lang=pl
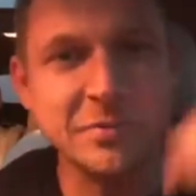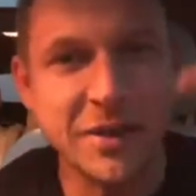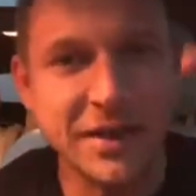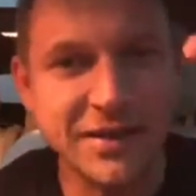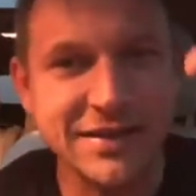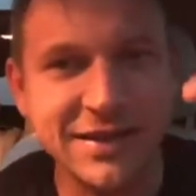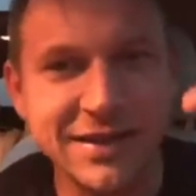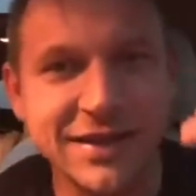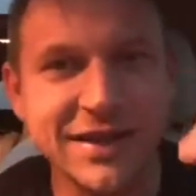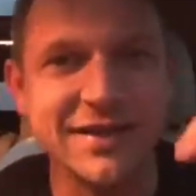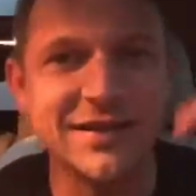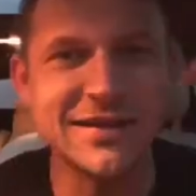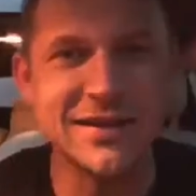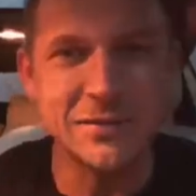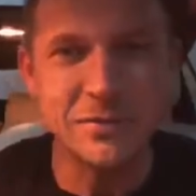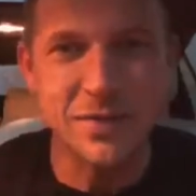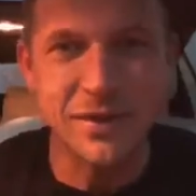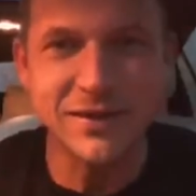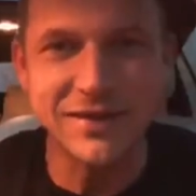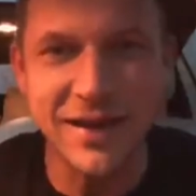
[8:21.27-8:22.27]

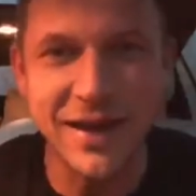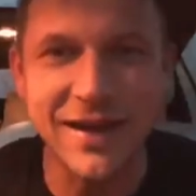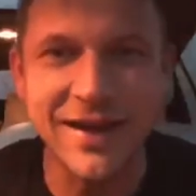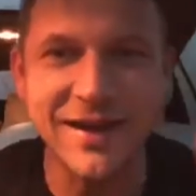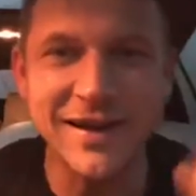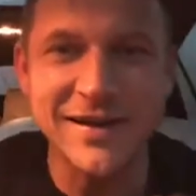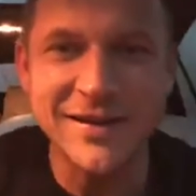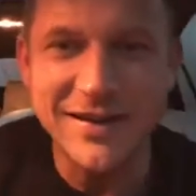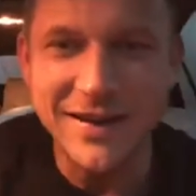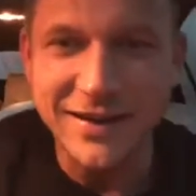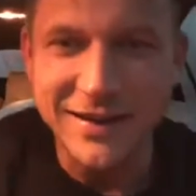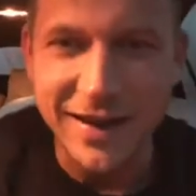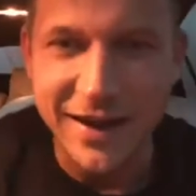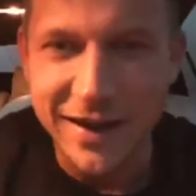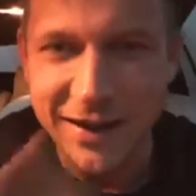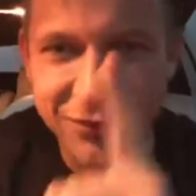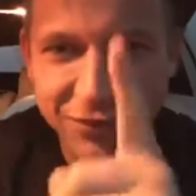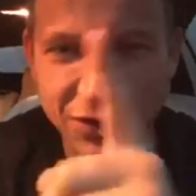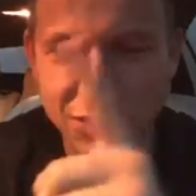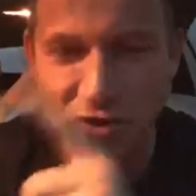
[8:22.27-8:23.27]
Mercedesy, Bentleye i tak
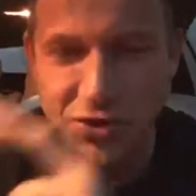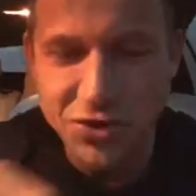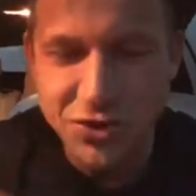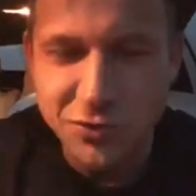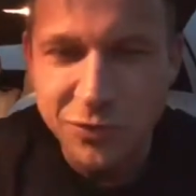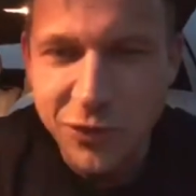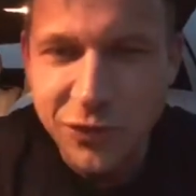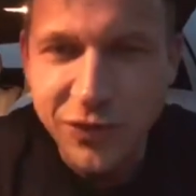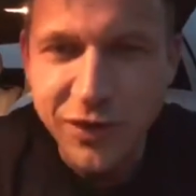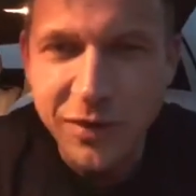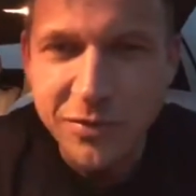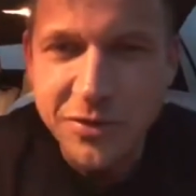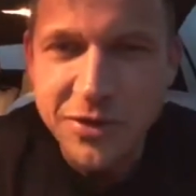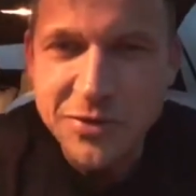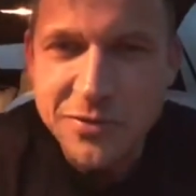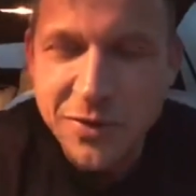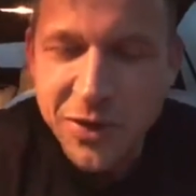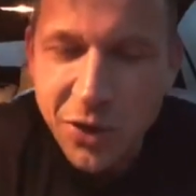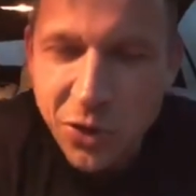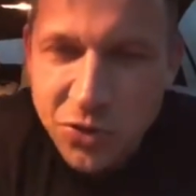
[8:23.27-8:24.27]
dalej. Wiesz o czym mówię?
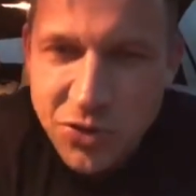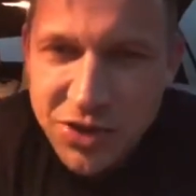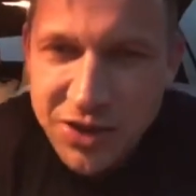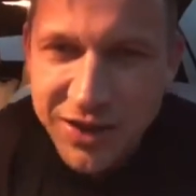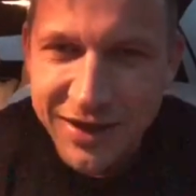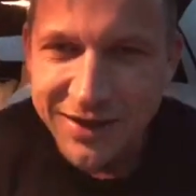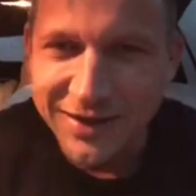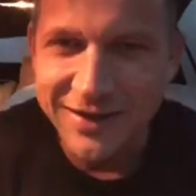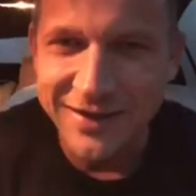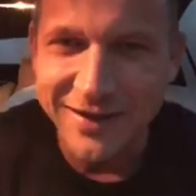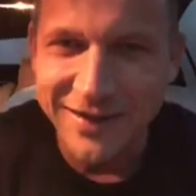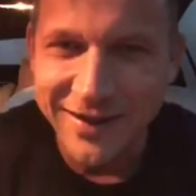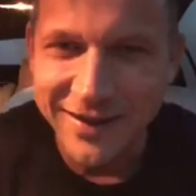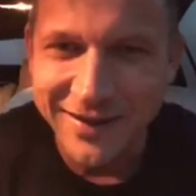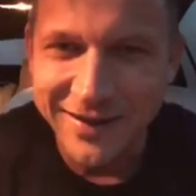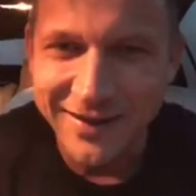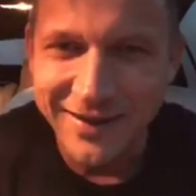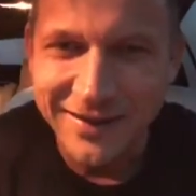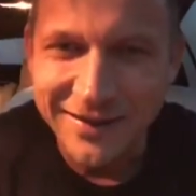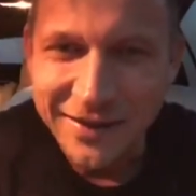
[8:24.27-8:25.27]
Mieliśmy coaching jeden na
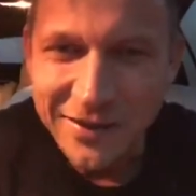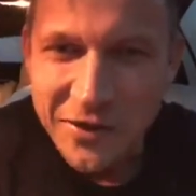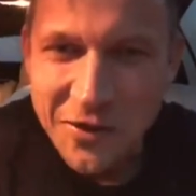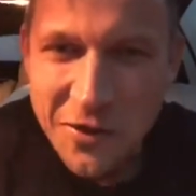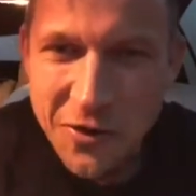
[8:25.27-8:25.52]
jeden.